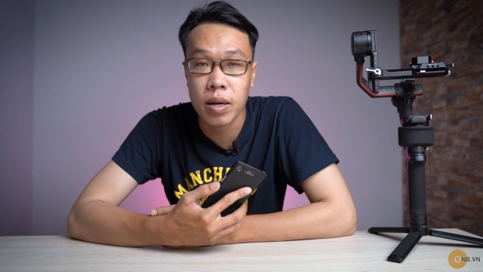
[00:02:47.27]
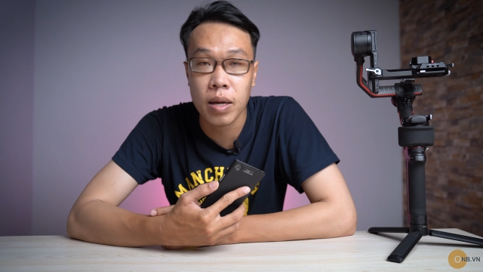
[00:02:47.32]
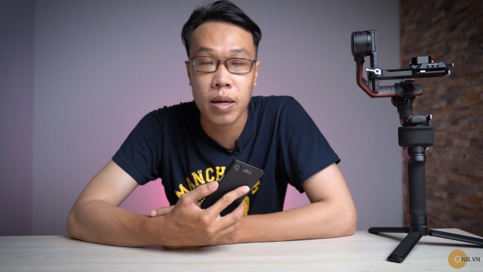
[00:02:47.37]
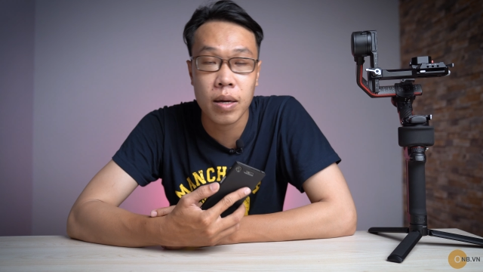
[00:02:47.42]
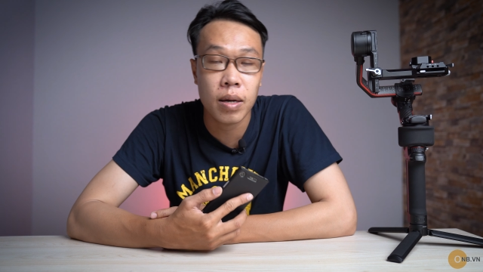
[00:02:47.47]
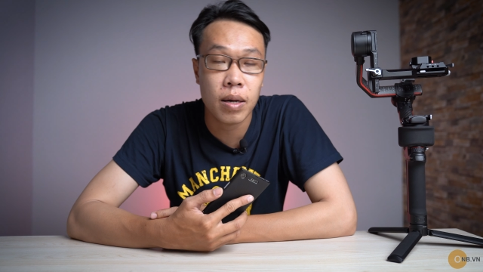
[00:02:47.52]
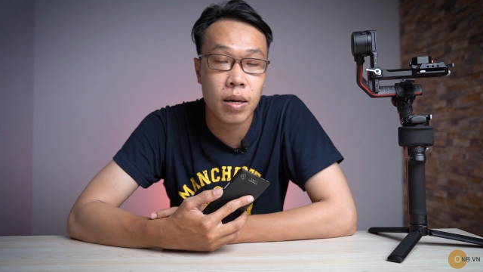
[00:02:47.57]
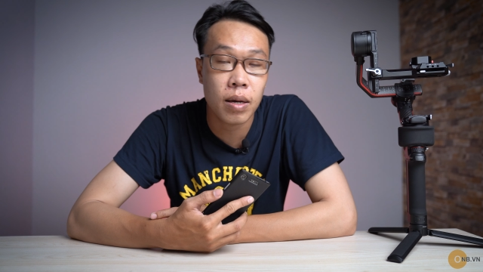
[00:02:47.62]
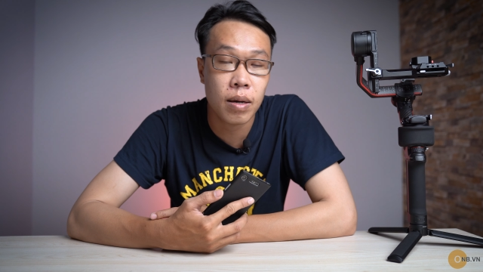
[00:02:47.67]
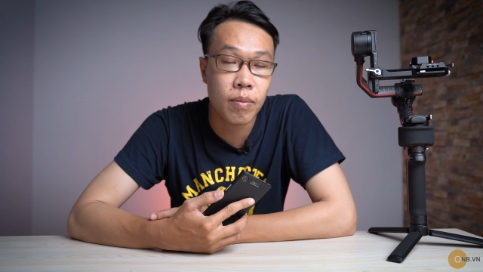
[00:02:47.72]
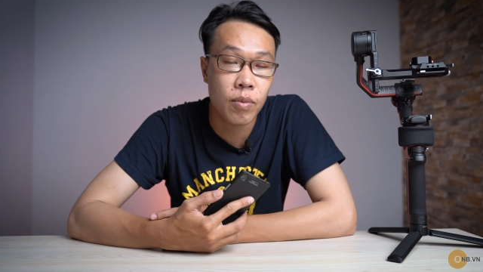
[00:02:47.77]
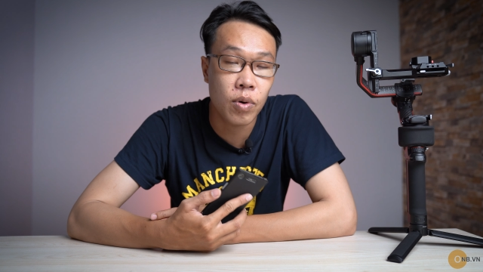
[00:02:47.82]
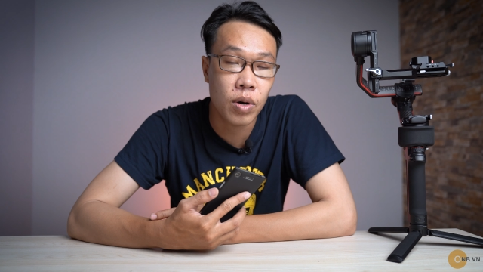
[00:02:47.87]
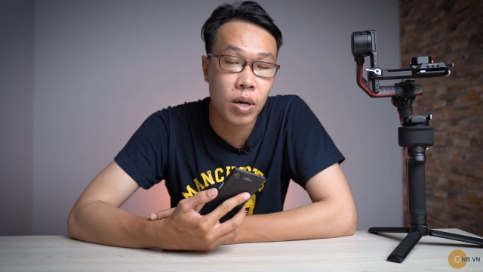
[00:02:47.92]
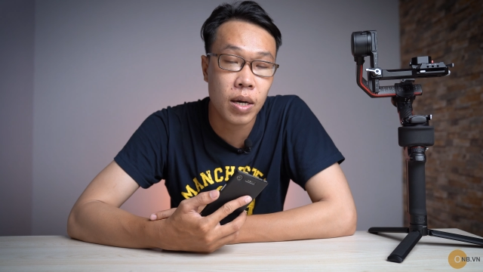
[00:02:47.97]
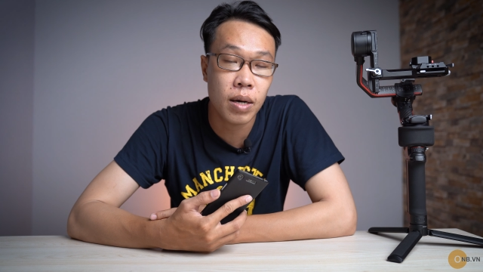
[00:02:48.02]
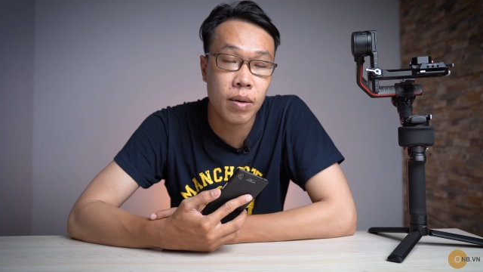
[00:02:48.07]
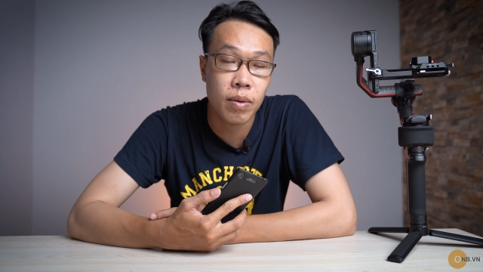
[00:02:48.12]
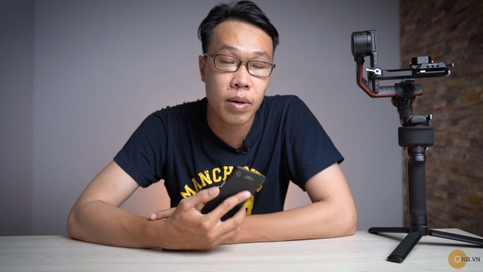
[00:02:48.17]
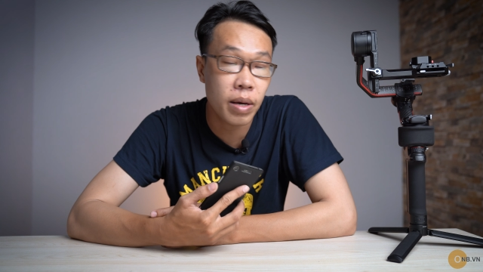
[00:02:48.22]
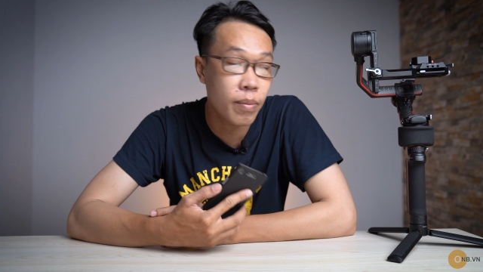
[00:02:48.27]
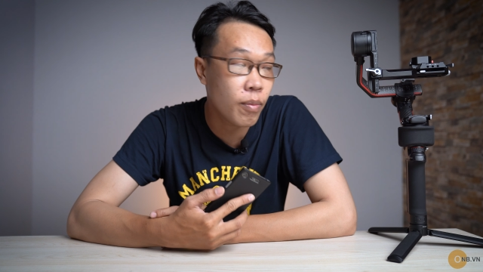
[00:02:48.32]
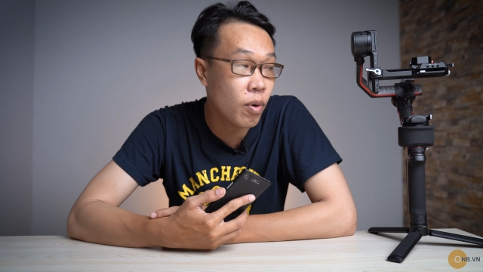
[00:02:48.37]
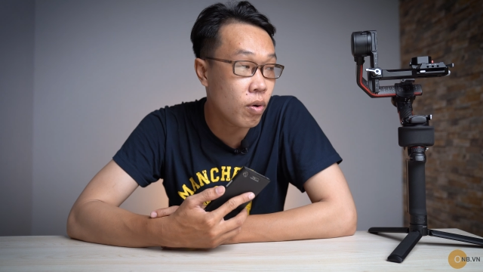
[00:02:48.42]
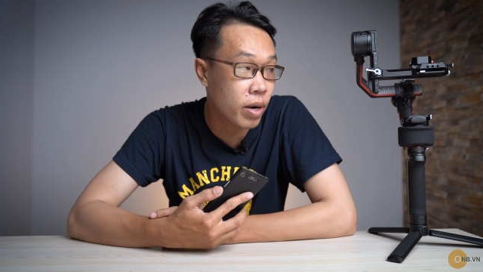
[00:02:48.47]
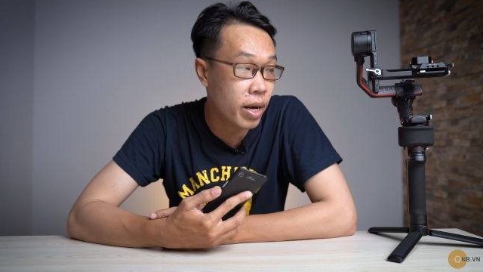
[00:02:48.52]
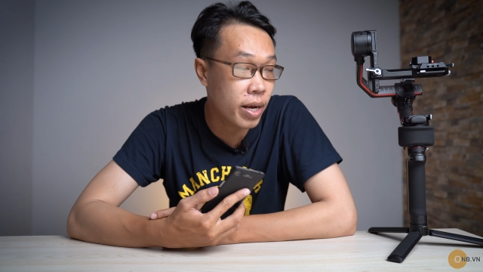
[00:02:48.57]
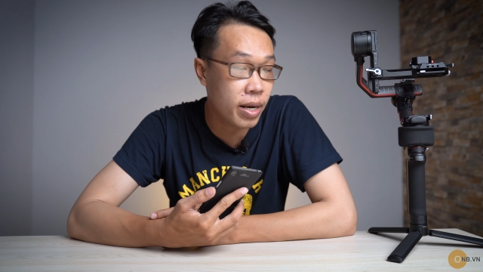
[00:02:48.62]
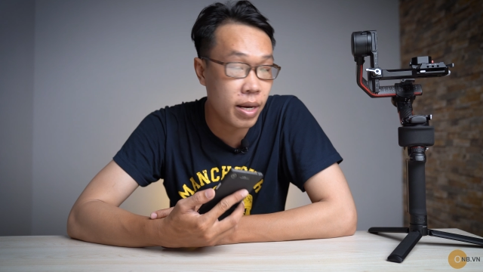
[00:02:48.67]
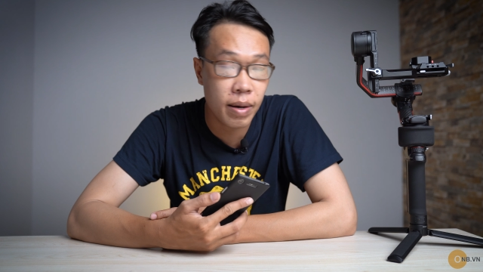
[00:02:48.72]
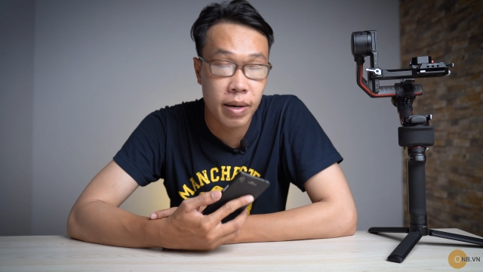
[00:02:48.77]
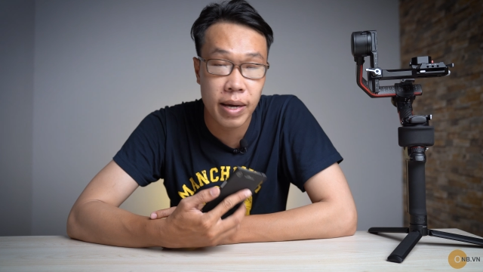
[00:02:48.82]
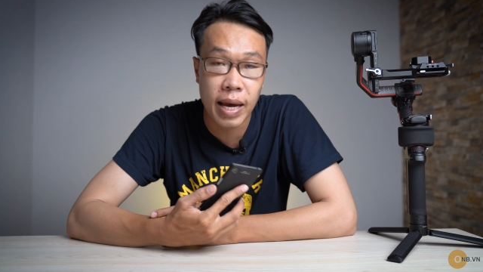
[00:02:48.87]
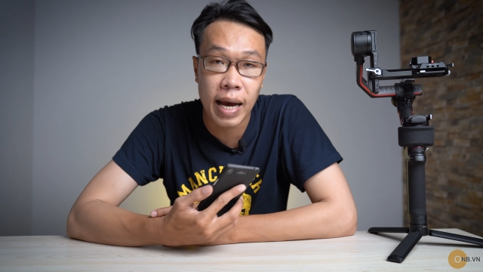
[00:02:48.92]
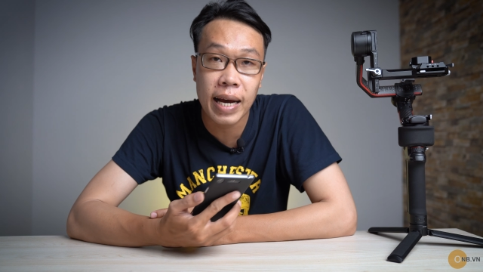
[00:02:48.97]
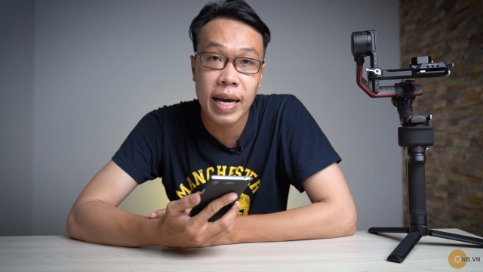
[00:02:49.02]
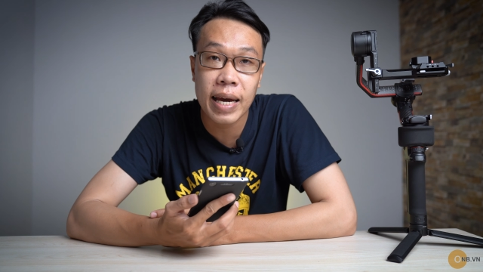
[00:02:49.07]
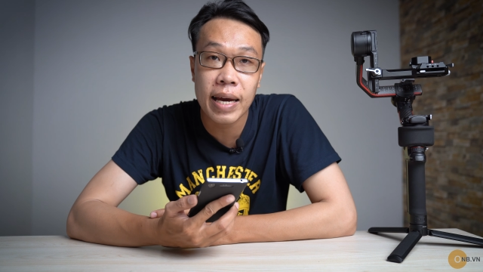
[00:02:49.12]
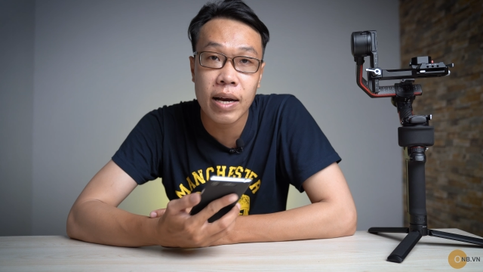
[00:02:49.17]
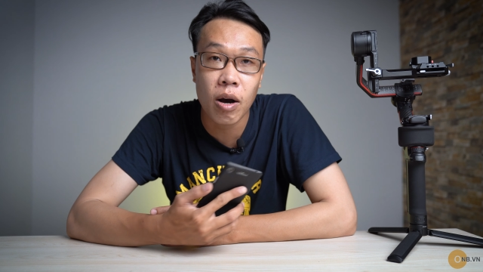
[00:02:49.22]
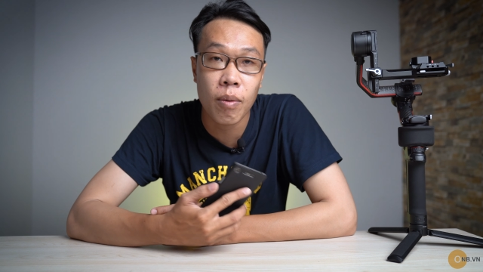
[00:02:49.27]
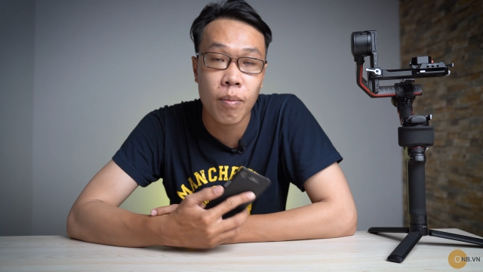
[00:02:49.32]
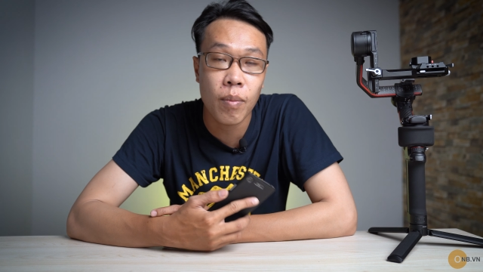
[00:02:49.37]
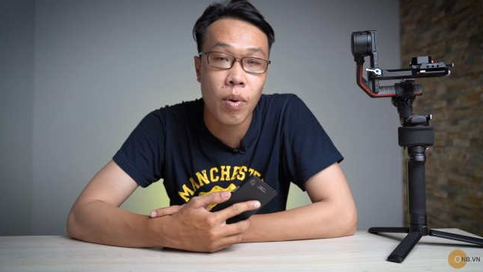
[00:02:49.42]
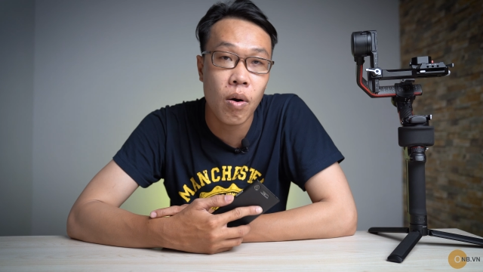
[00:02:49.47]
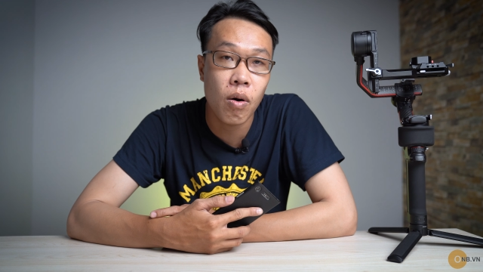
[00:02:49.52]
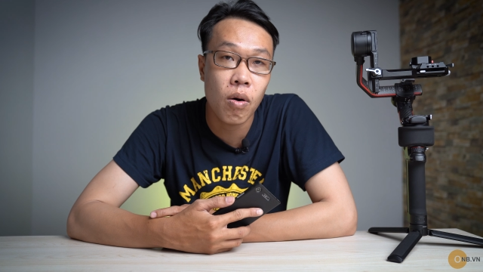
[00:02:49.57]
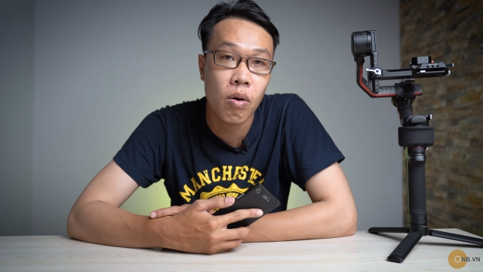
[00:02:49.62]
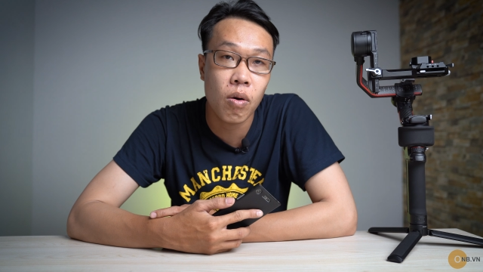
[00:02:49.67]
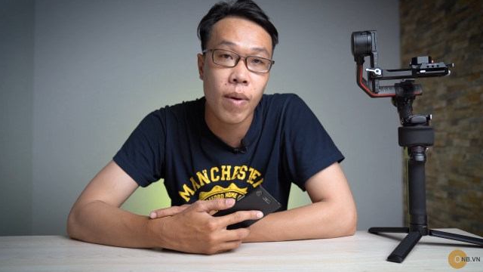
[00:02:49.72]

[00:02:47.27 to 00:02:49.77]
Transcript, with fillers: để một gimbal này để gắn cái combo